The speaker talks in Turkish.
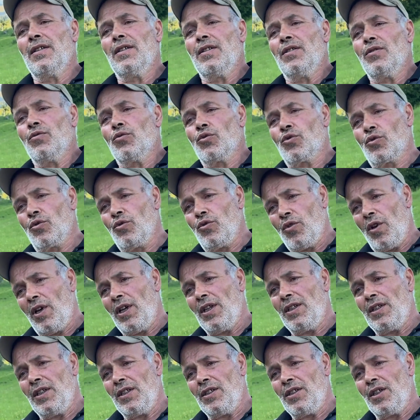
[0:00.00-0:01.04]

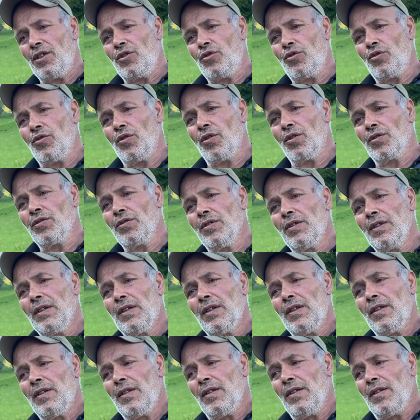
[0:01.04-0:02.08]
Uzungöl'e de geçiyor.
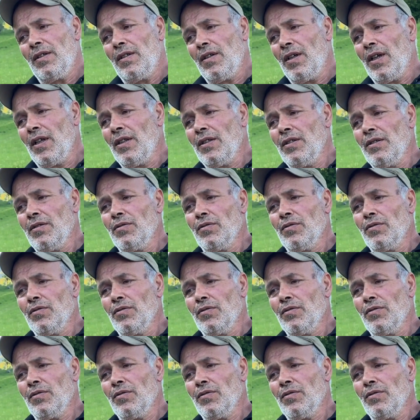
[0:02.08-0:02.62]
Yani